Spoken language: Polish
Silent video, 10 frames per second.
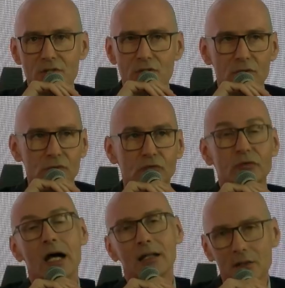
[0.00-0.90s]
środków,
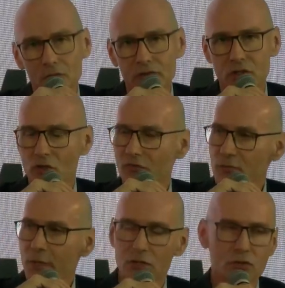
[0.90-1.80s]
ale również o
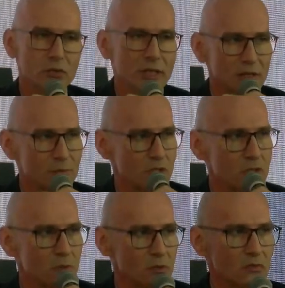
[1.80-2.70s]
wsparciu takich
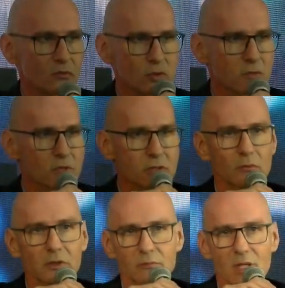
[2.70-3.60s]
przedsiębiorców, którzy
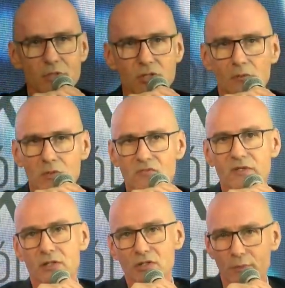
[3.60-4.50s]
myślą o tym, aby się
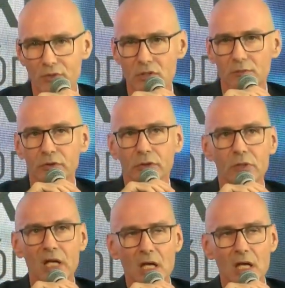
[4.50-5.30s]
rozwijać i potrzebują